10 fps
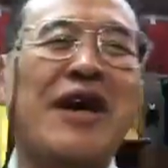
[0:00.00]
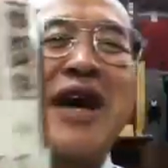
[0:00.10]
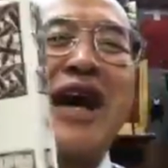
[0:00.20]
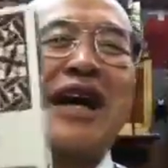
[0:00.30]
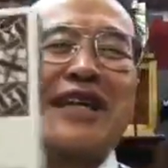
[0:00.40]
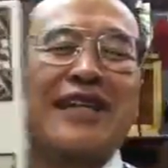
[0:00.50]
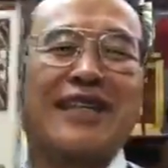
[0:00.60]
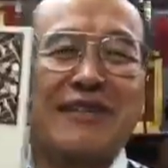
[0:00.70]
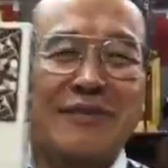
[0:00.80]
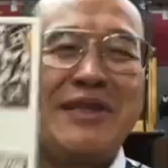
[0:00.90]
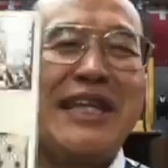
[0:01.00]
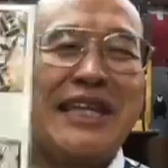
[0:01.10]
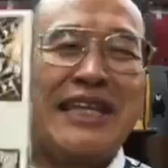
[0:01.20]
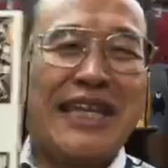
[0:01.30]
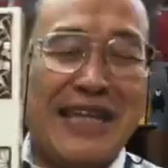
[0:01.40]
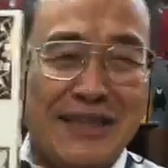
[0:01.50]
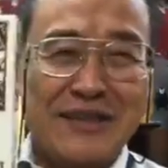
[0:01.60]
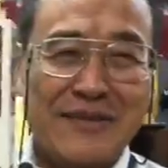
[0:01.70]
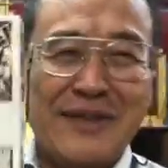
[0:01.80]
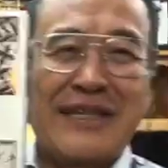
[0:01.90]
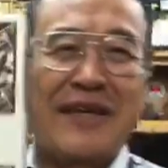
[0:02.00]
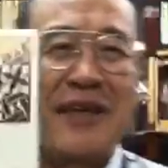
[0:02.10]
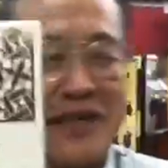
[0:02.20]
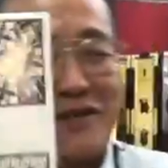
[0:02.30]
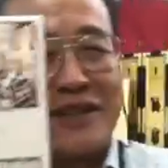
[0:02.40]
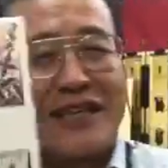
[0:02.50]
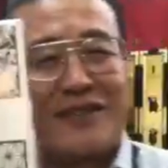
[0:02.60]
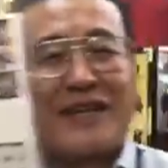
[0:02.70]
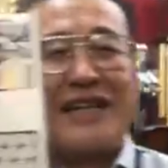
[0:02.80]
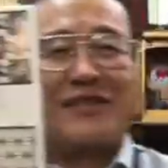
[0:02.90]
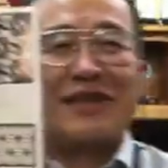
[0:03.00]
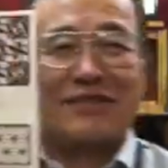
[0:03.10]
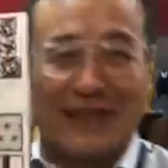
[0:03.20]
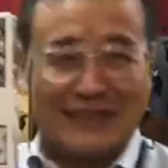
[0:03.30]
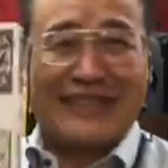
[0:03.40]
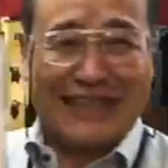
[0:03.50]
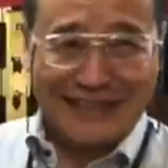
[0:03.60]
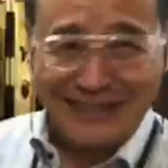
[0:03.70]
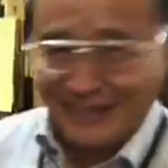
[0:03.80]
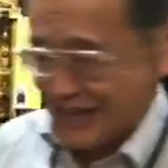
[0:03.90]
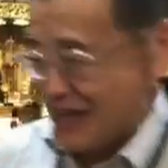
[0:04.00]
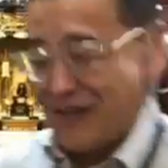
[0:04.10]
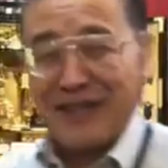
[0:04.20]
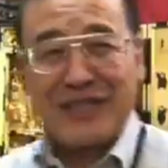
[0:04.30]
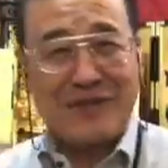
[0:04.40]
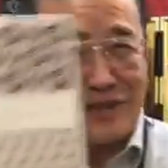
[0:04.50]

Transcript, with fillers: れありがたくみんなでいただいておりますあの昨日早速会長が2ついただきまして私